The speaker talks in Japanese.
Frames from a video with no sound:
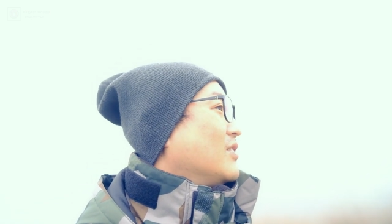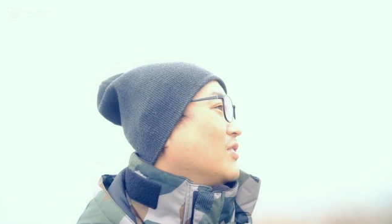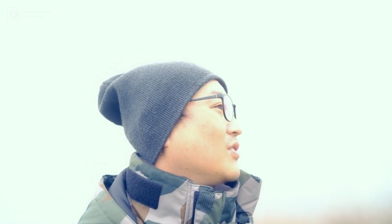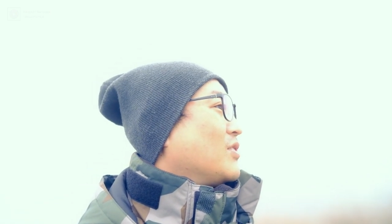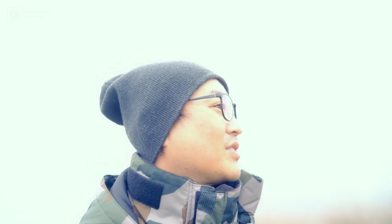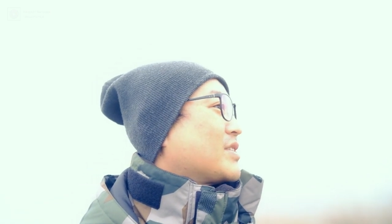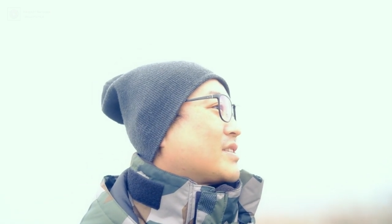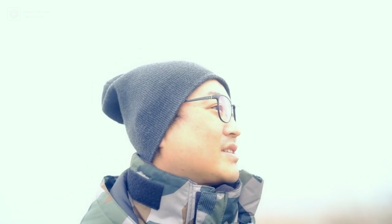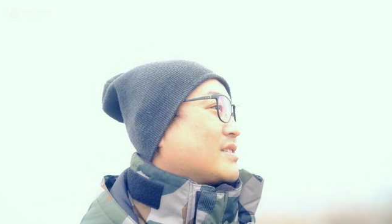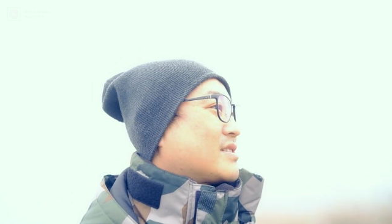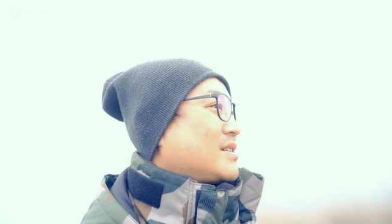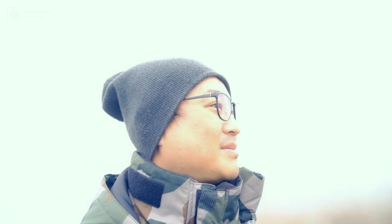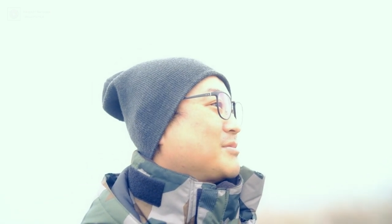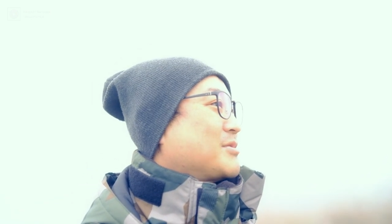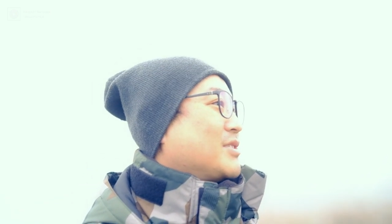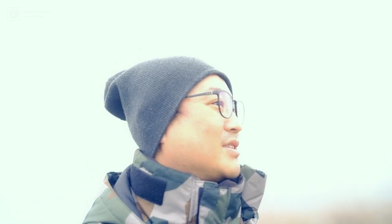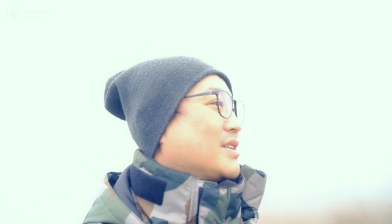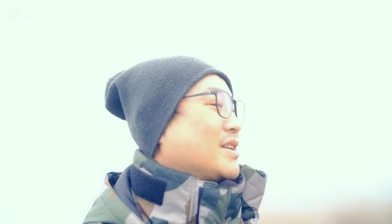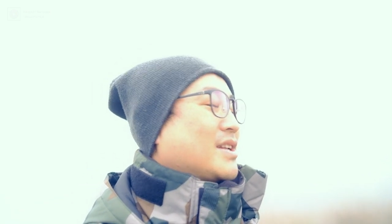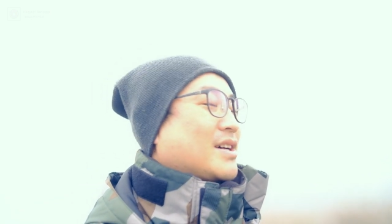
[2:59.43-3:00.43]
大げさに寒
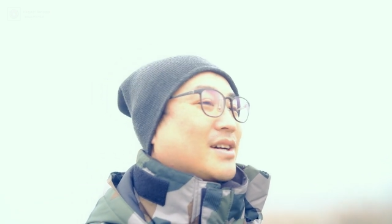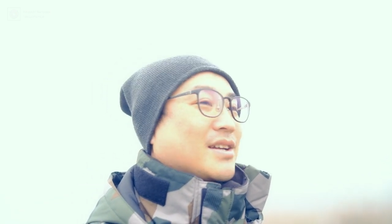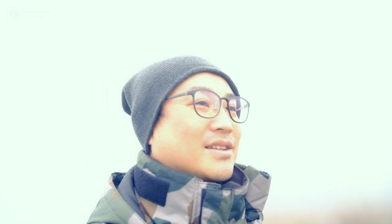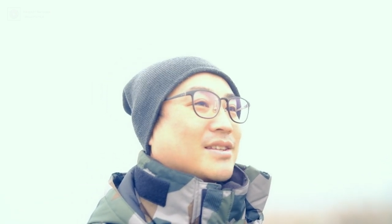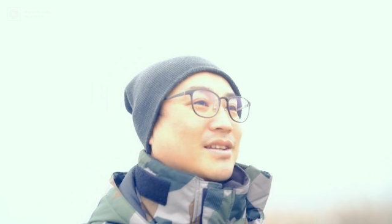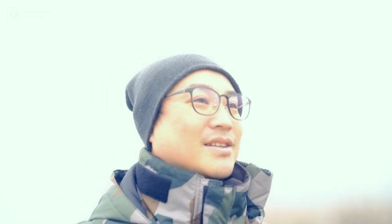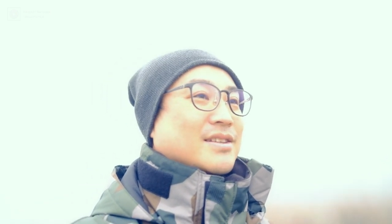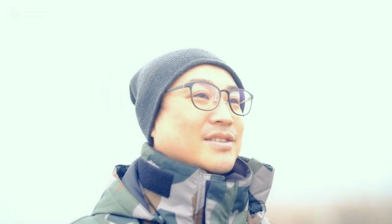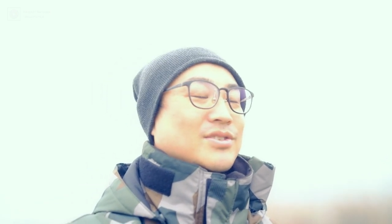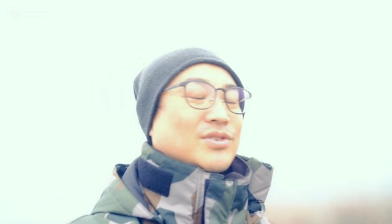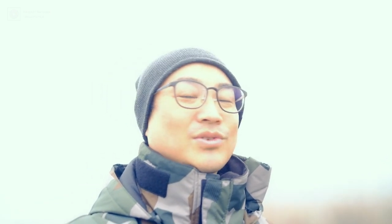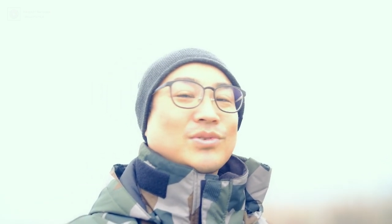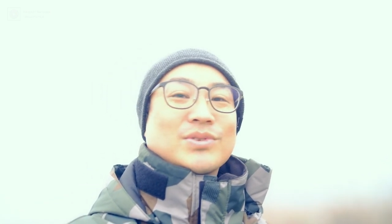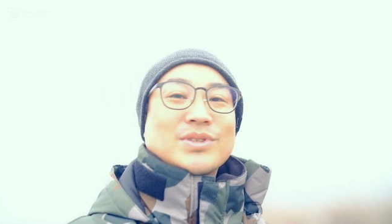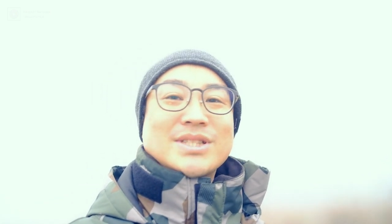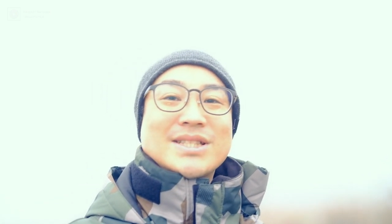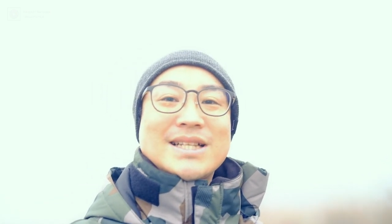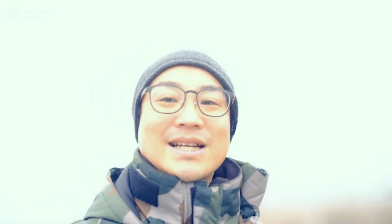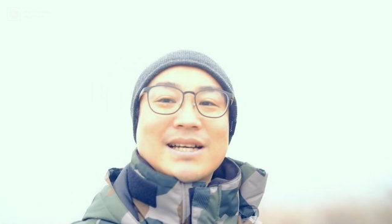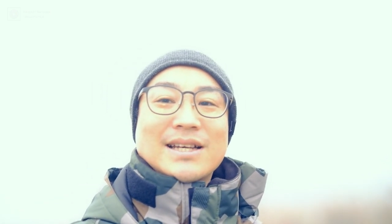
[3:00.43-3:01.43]
くはならなかったんで、ちょっと落ちな